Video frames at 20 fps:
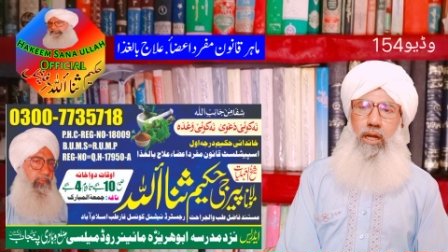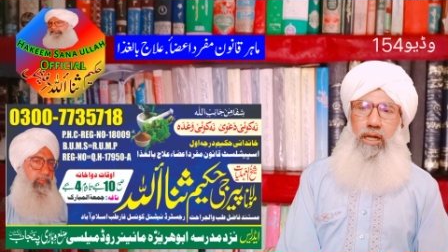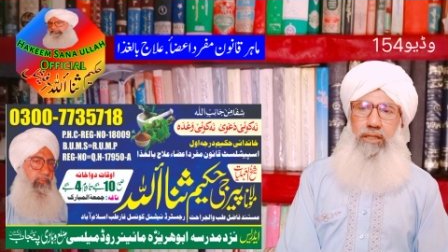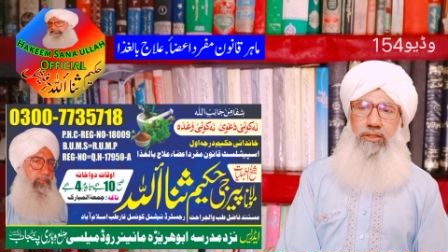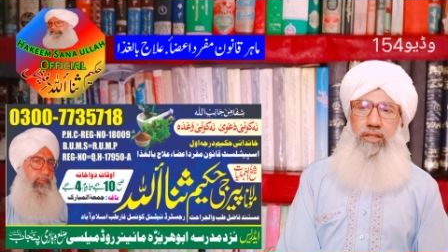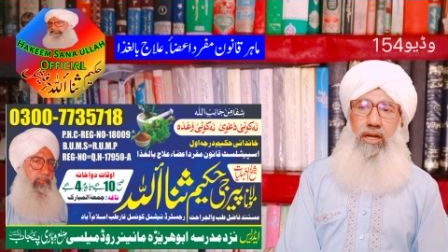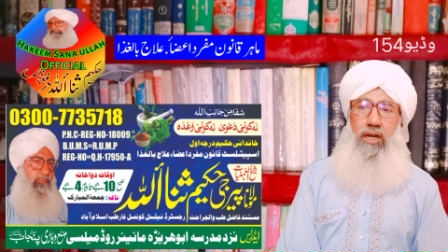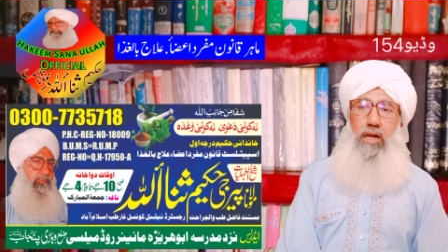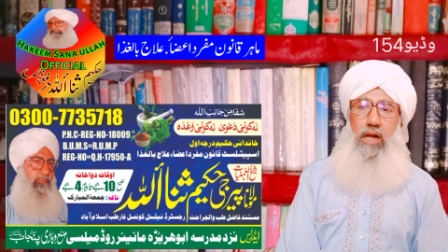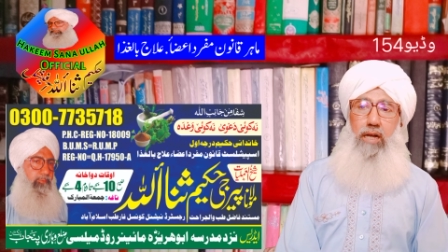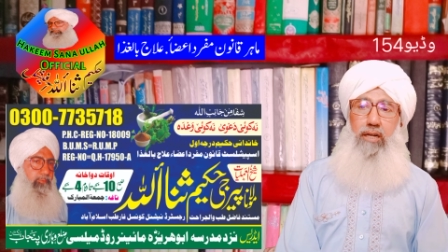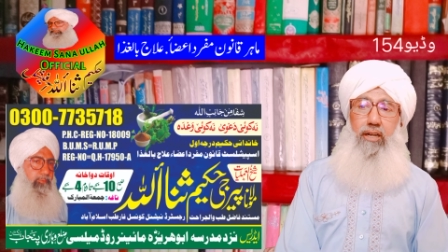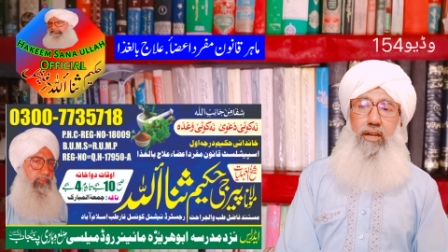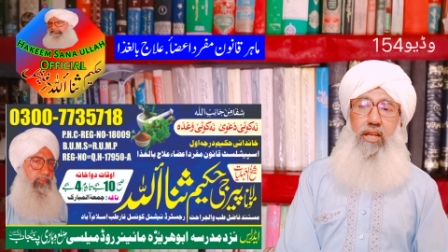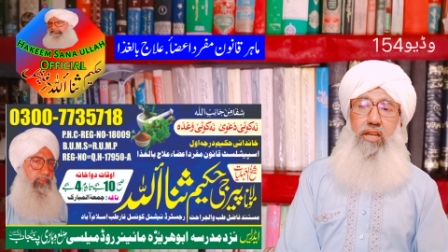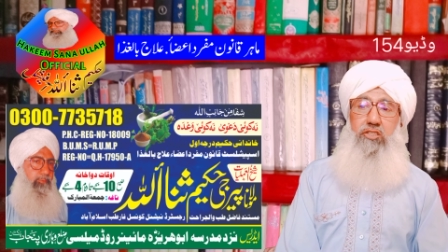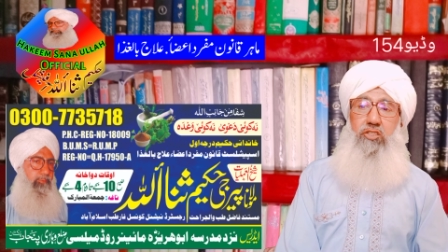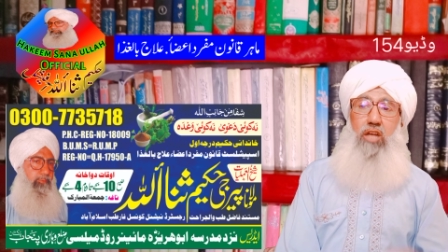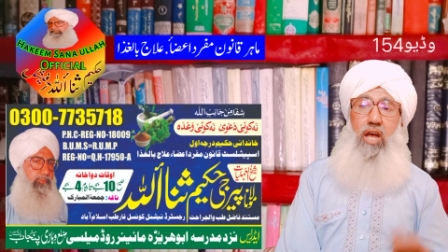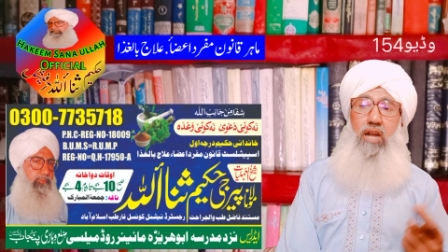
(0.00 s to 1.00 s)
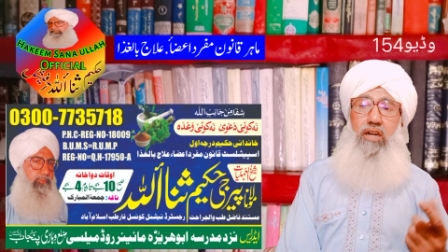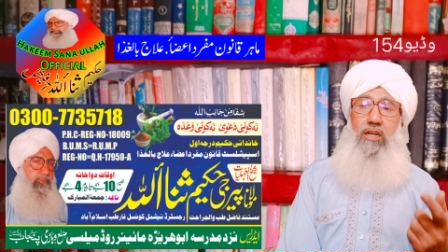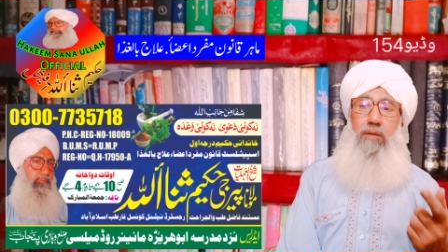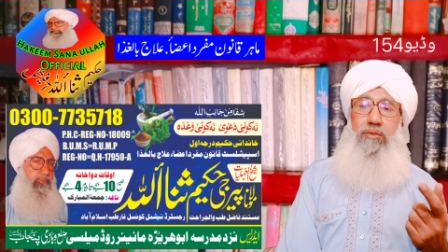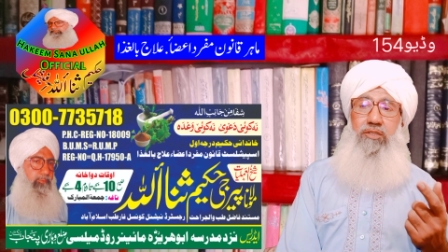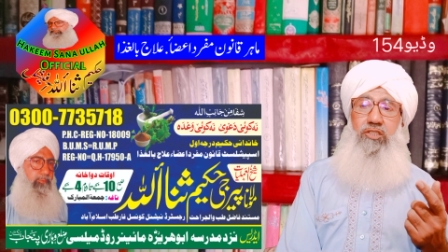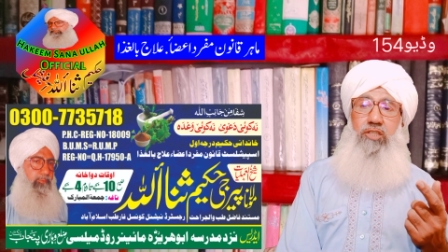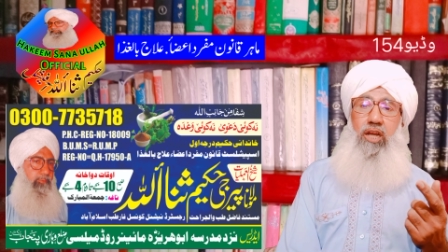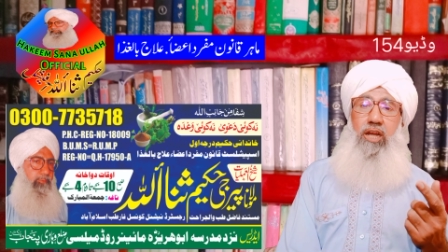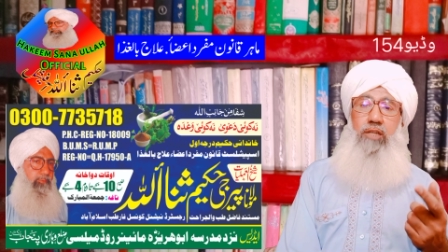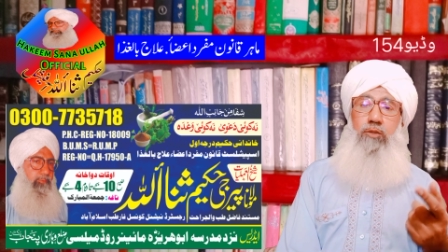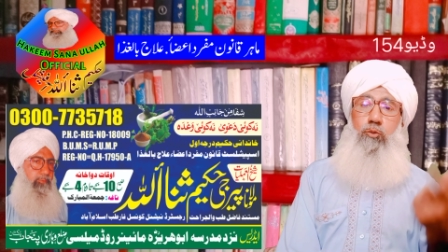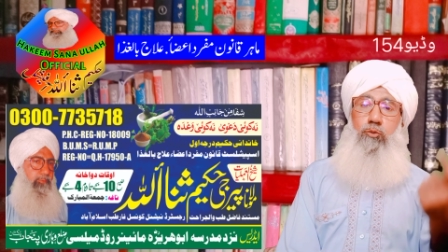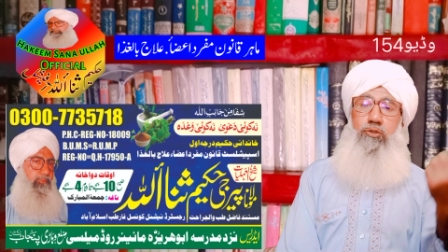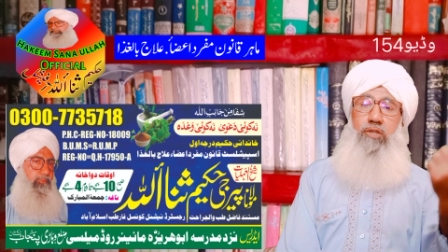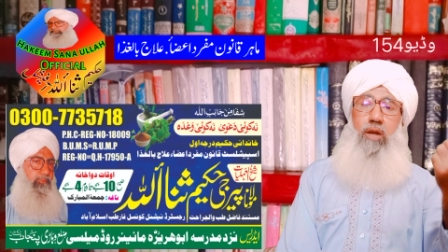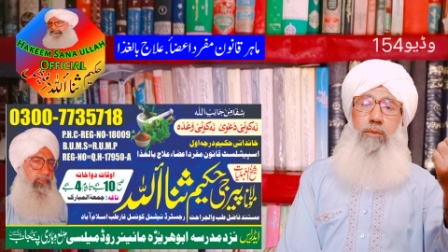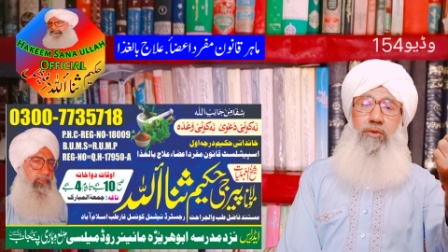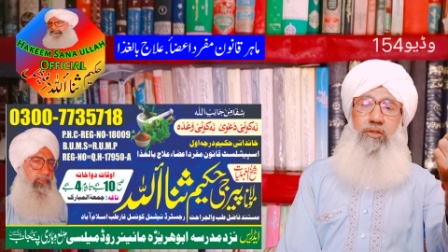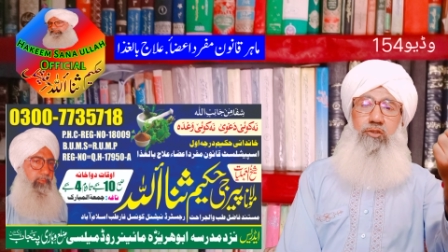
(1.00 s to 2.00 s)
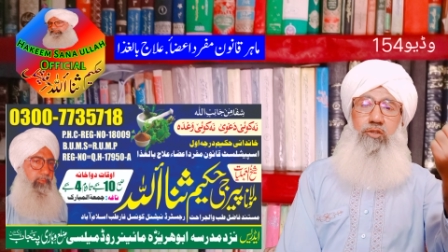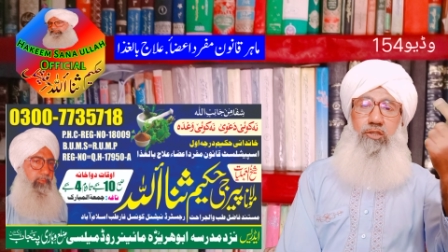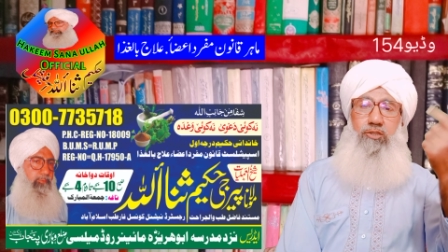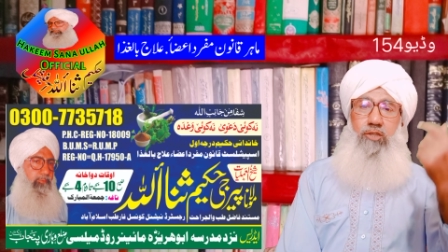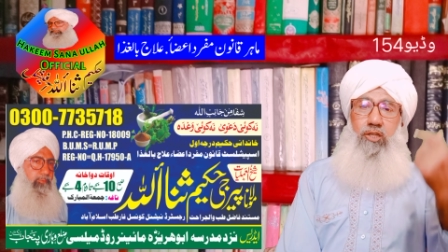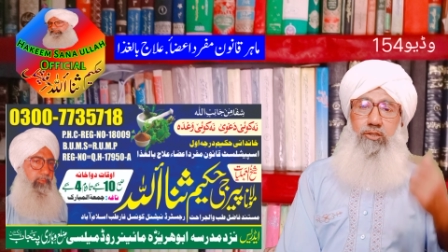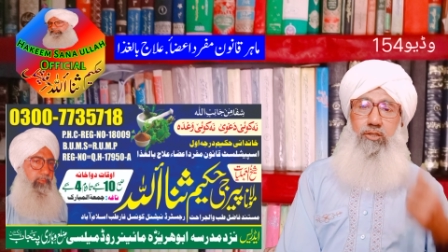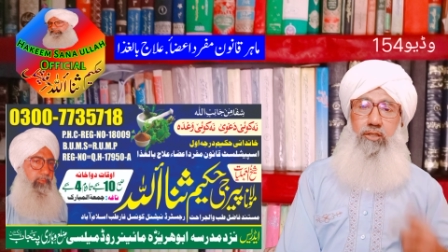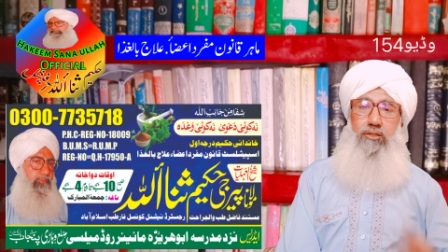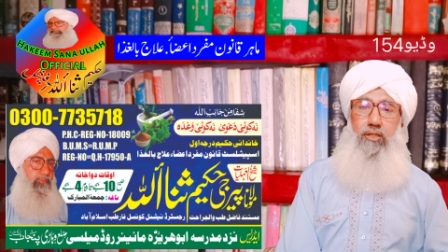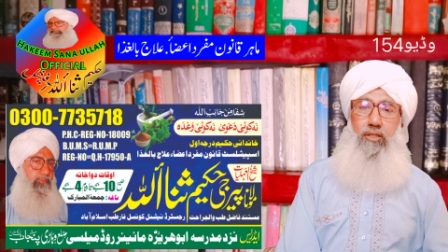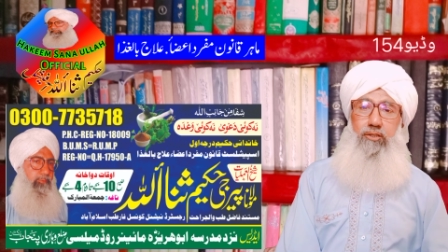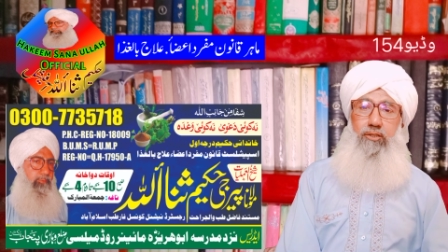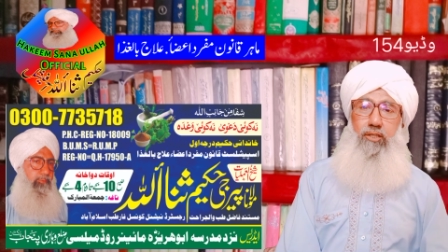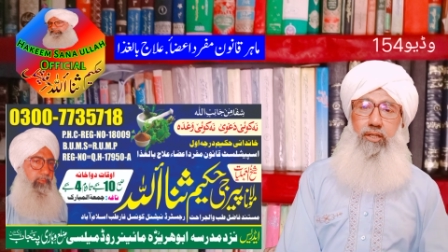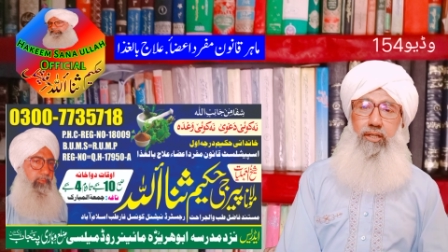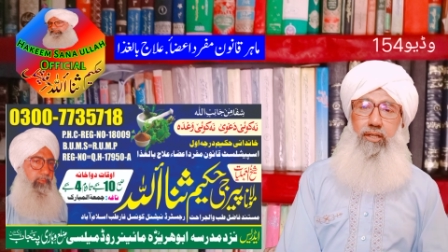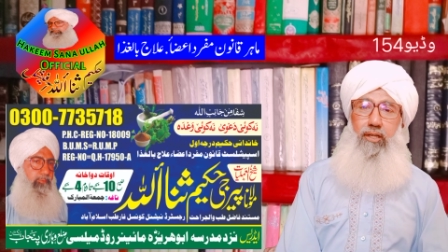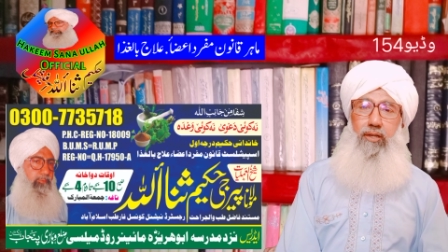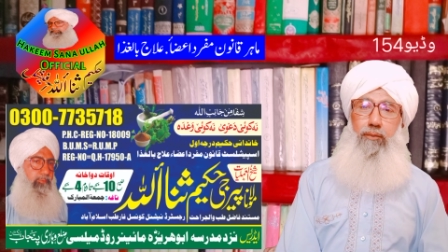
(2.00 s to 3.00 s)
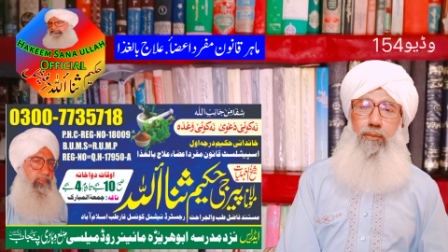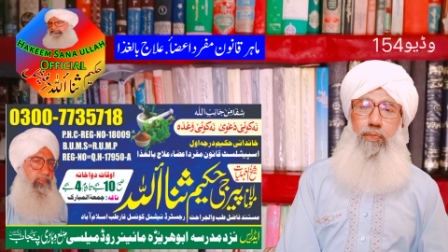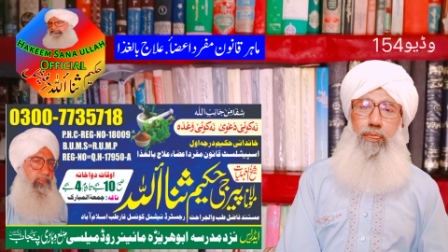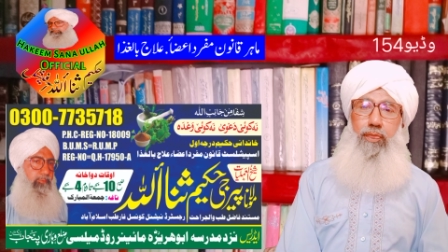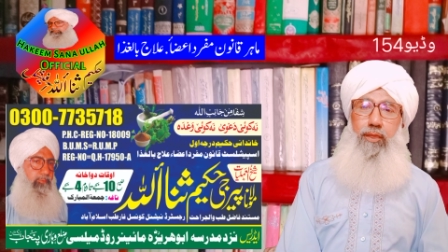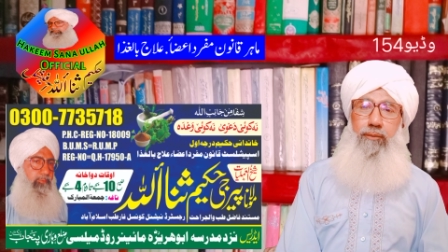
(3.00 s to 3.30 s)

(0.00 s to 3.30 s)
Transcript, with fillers: अच्छा अगर एक साल का बच्चा है तो उसे आपने दस दस कतरे देने हैं